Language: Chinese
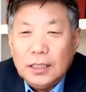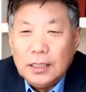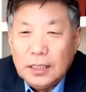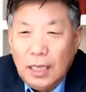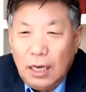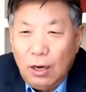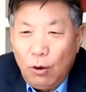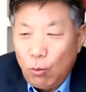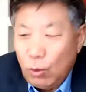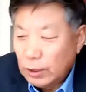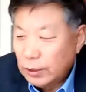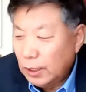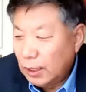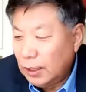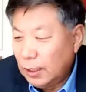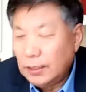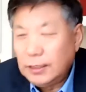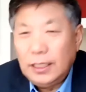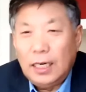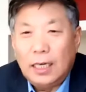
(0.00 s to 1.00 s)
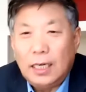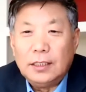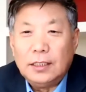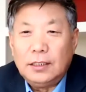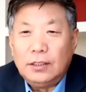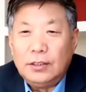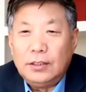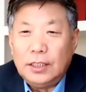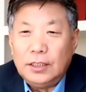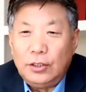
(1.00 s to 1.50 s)
那我在那讲的
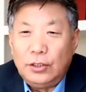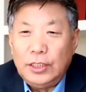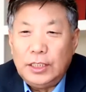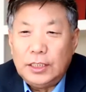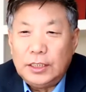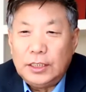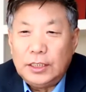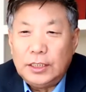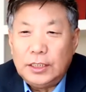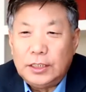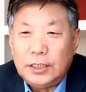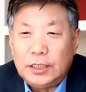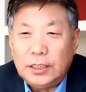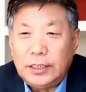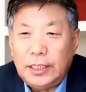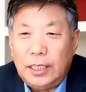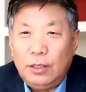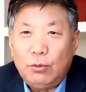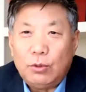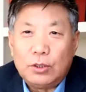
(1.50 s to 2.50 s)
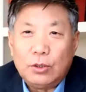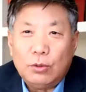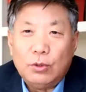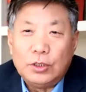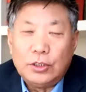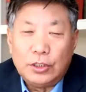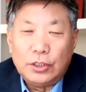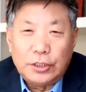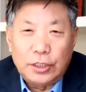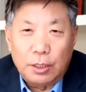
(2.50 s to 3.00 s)
时候，人就说你是是谁？我说
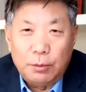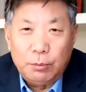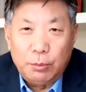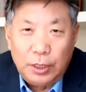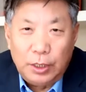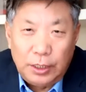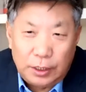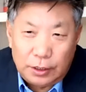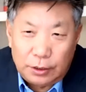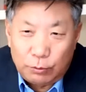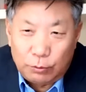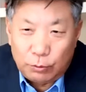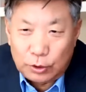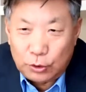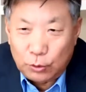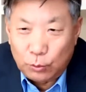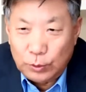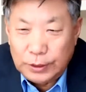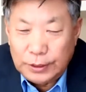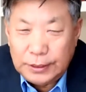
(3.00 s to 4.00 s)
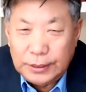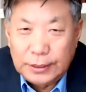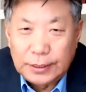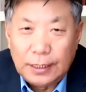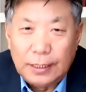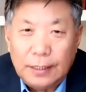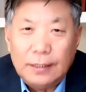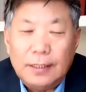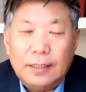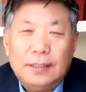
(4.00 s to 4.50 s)
我叫张国利，我中文系
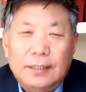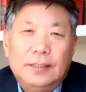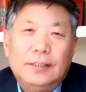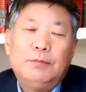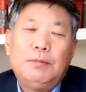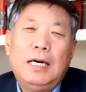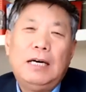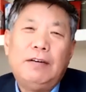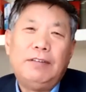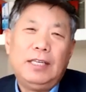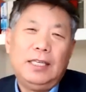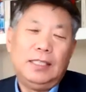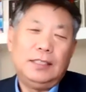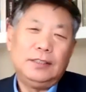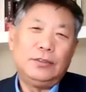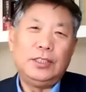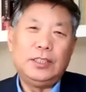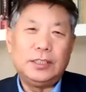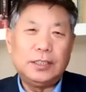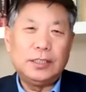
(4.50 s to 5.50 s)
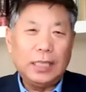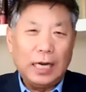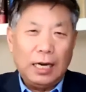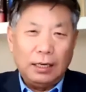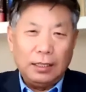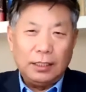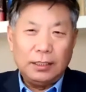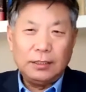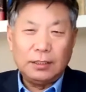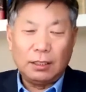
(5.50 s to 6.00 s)
的啊，麻烦了。所以
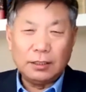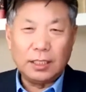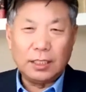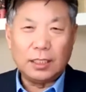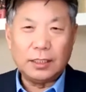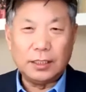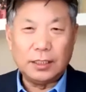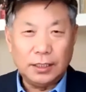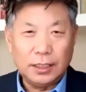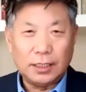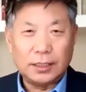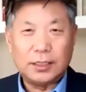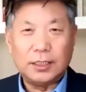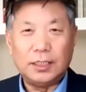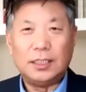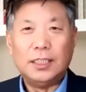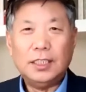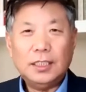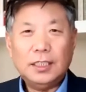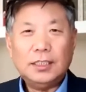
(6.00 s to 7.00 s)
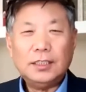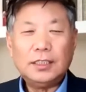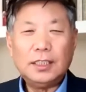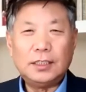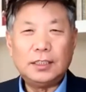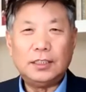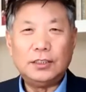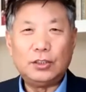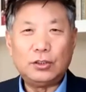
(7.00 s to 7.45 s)
他林钊当时也是在那